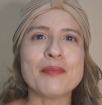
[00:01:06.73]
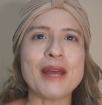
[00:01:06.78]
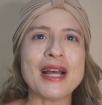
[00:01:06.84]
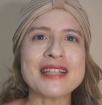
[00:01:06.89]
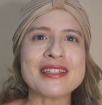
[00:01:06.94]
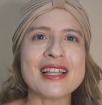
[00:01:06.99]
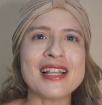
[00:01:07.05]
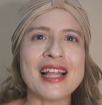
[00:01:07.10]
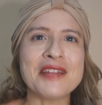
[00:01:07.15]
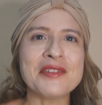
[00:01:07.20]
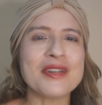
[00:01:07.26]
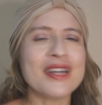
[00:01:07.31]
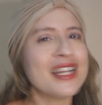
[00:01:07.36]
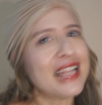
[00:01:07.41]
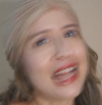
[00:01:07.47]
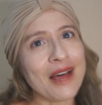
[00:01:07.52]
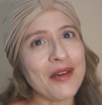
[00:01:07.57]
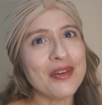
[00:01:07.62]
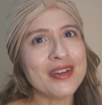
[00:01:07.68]
passa lá no
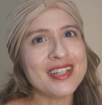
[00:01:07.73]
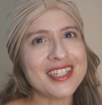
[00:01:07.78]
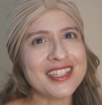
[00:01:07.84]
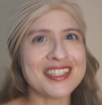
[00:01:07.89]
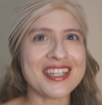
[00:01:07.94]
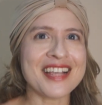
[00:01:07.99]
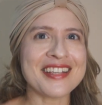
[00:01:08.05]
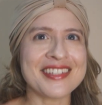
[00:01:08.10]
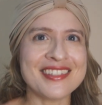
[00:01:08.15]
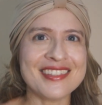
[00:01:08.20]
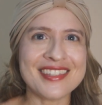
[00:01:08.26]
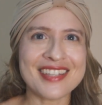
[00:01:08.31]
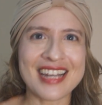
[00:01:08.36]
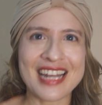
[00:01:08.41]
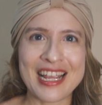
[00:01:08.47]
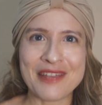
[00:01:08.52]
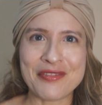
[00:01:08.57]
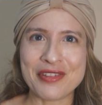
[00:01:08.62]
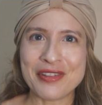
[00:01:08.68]
canal e já se
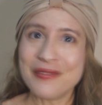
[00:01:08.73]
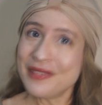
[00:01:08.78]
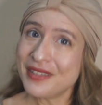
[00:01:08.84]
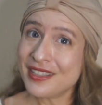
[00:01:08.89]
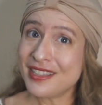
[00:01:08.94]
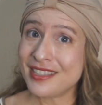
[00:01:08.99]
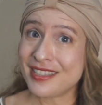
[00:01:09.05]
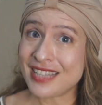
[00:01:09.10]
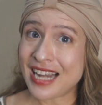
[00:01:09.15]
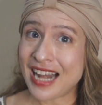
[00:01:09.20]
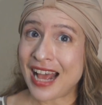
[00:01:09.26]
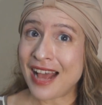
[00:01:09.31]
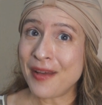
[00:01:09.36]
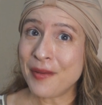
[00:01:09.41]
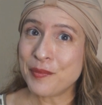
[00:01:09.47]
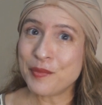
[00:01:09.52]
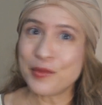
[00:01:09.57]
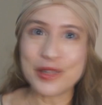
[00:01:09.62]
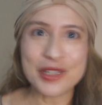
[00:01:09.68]
inscreve, que
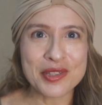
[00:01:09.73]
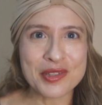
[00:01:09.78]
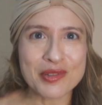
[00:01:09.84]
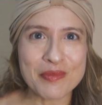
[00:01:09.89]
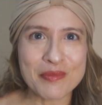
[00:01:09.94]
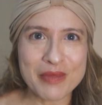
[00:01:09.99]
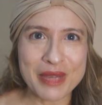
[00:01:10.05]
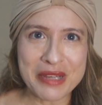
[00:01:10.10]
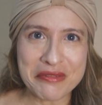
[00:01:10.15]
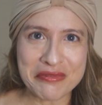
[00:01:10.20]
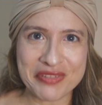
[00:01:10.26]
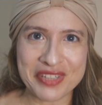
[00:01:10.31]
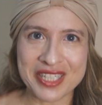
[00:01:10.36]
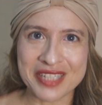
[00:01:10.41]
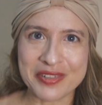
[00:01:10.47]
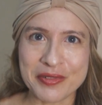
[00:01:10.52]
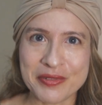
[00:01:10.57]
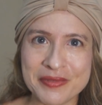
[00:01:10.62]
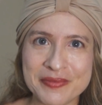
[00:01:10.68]
será muito
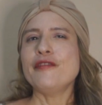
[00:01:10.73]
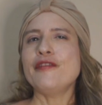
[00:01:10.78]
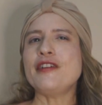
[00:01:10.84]
bem-vindo.